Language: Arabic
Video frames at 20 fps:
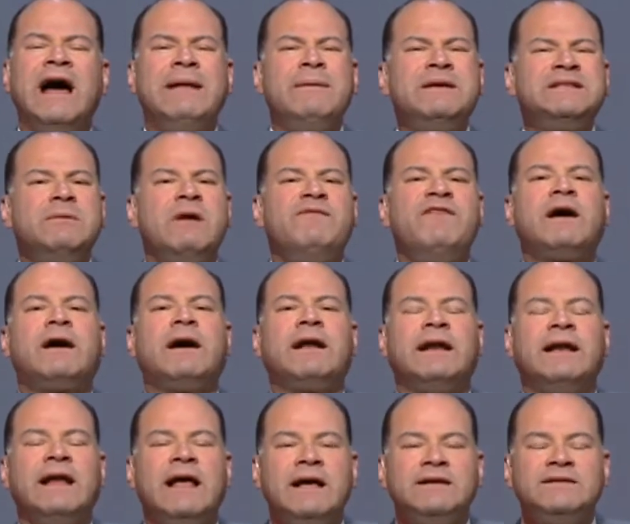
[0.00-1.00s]
انا بس
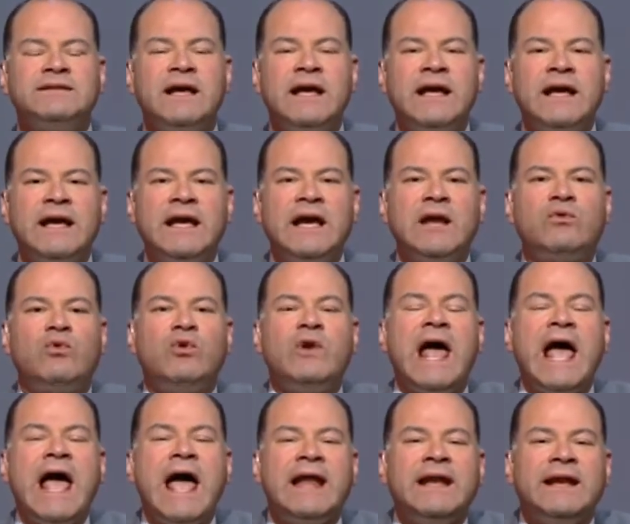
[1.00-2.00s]
بفكر الناس هي
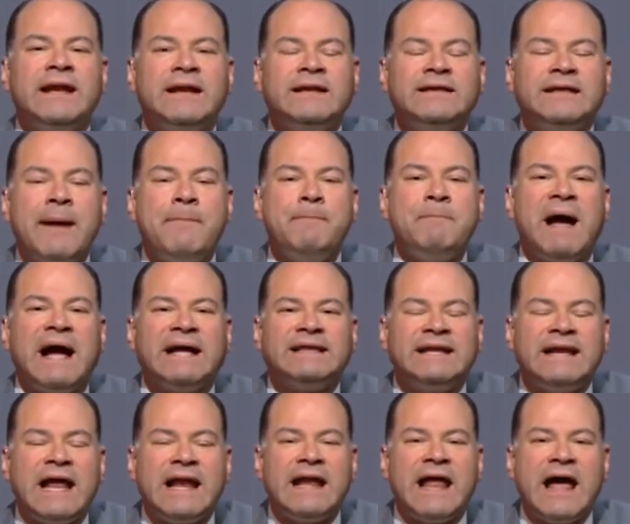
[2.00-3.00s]
الجولان تم
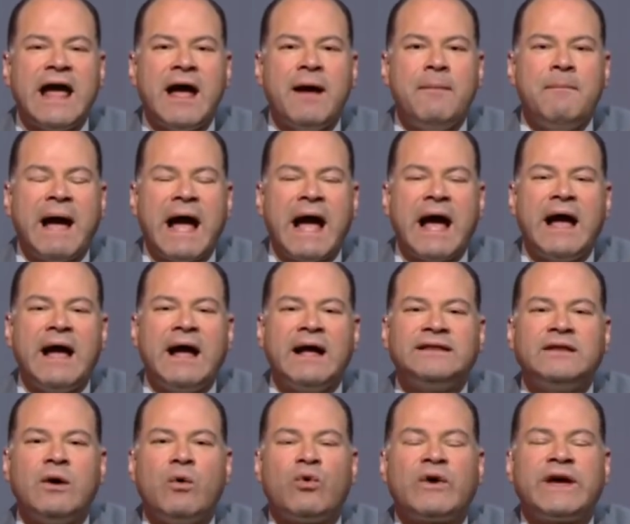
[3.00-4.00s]
احتلالها
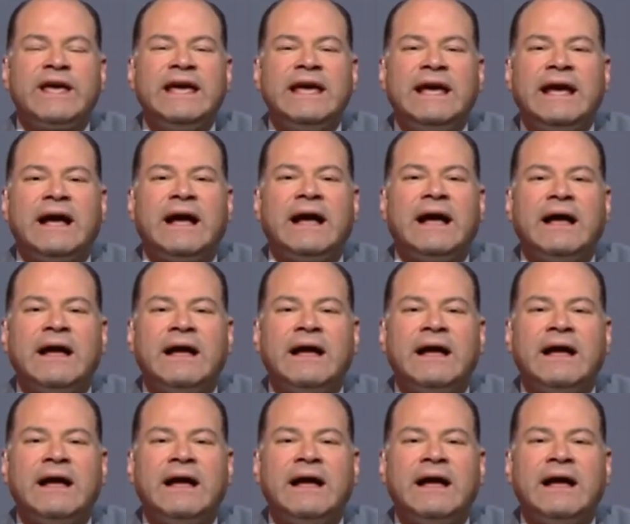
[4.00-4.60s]
مع توقيع